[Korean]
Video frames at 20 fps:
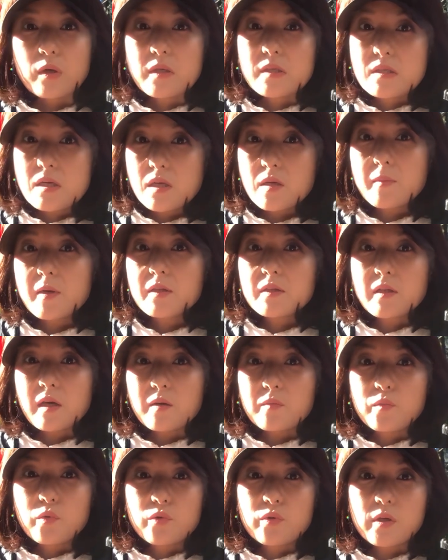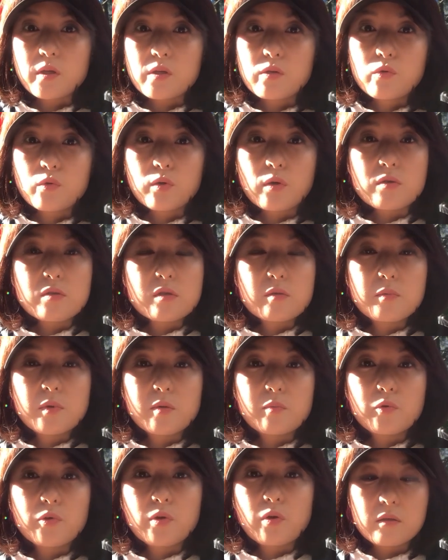굉장히 많은 악보를 읽고 연습을
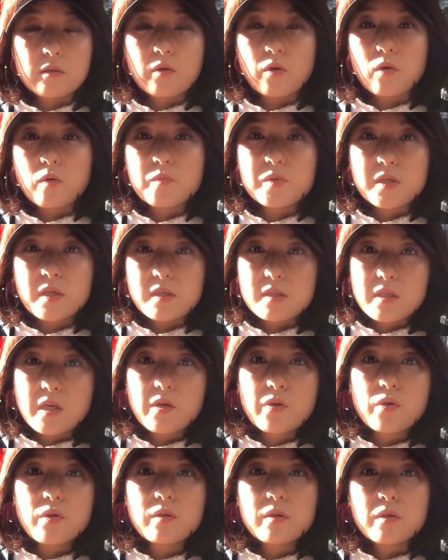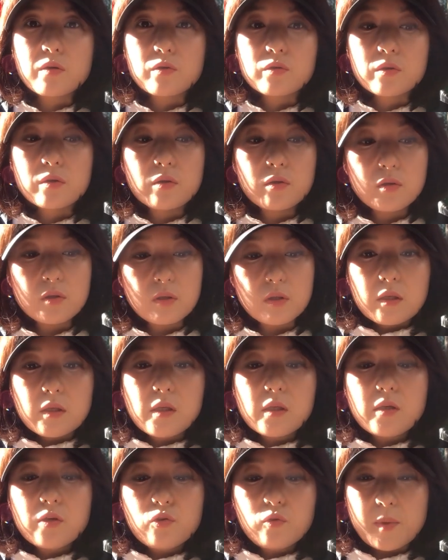해본 그 경험치가 쌓여야 되거든요.
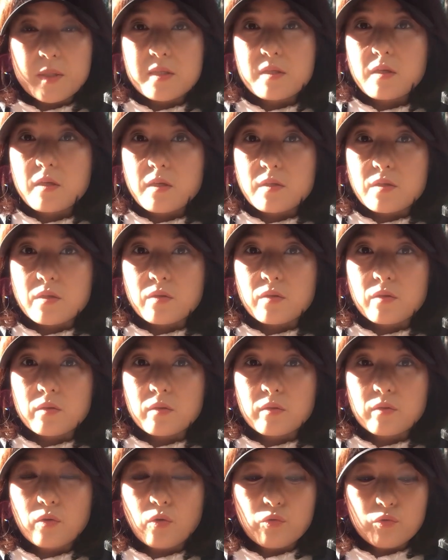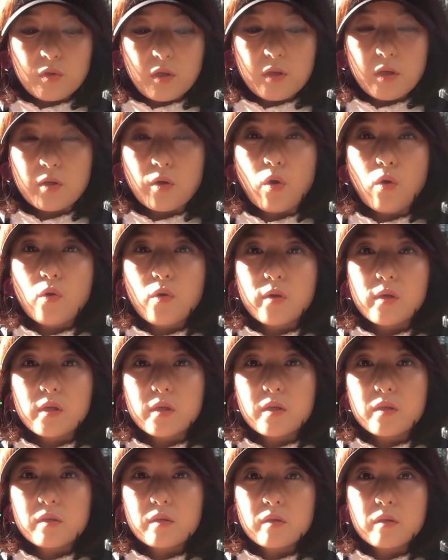읽기도 마찬가지예요. 더군다나 영어
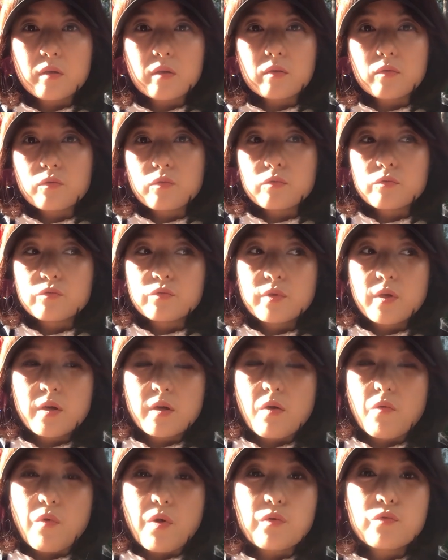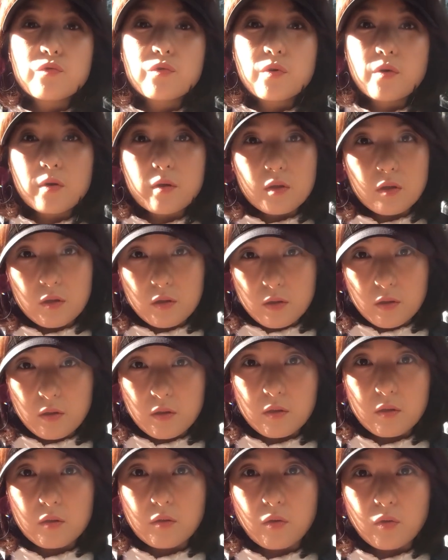읽기는 우리에게 외국어인
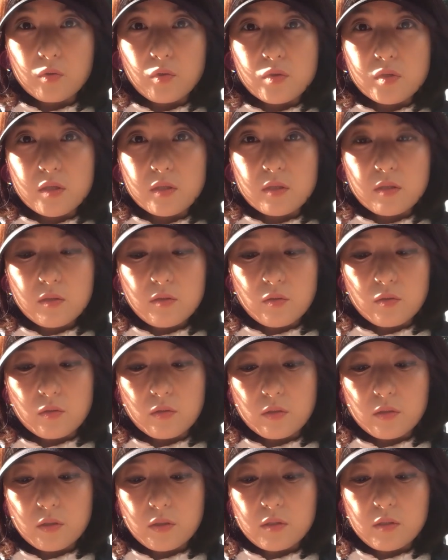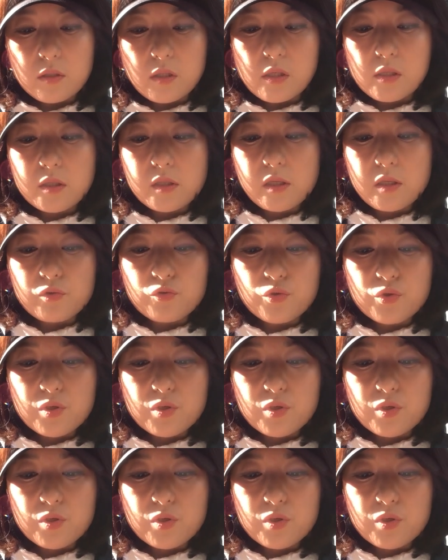언어잖아요. 그 읽기가